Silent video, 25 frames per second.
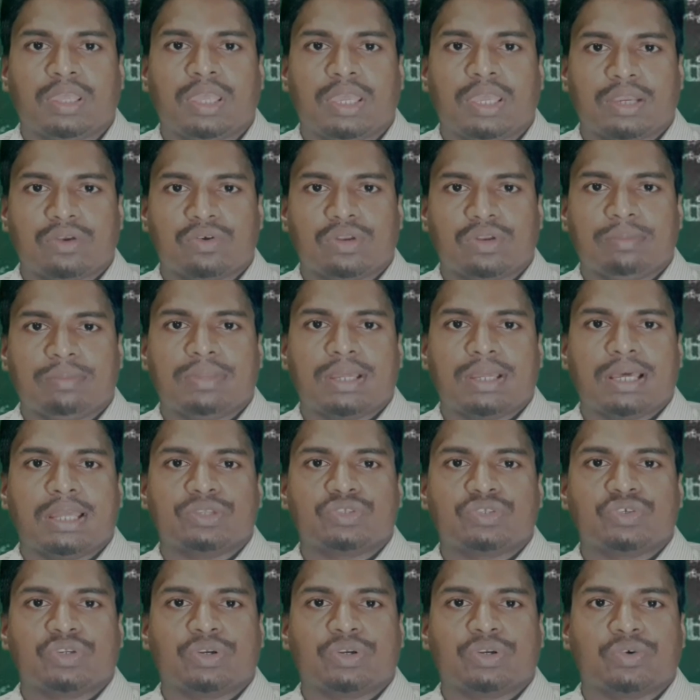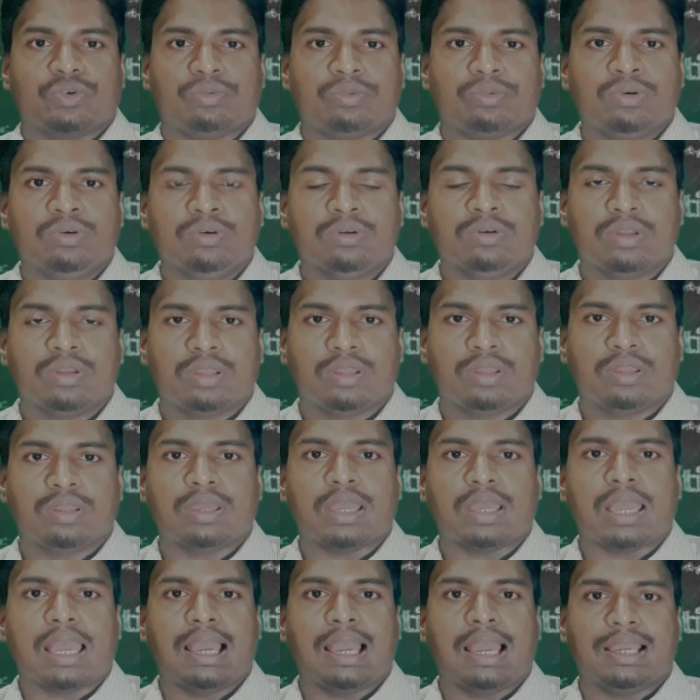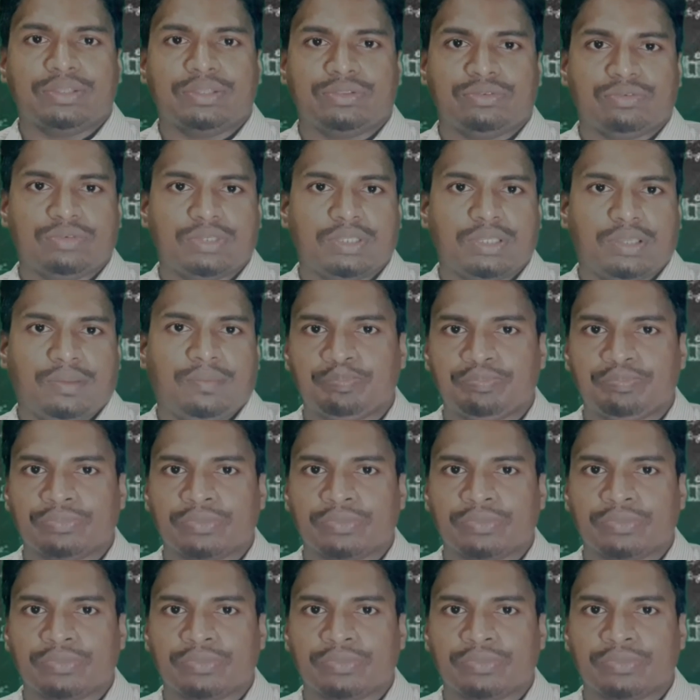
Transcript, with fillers: এখন আমরা আলোচনা করব আয়ত নিয়ে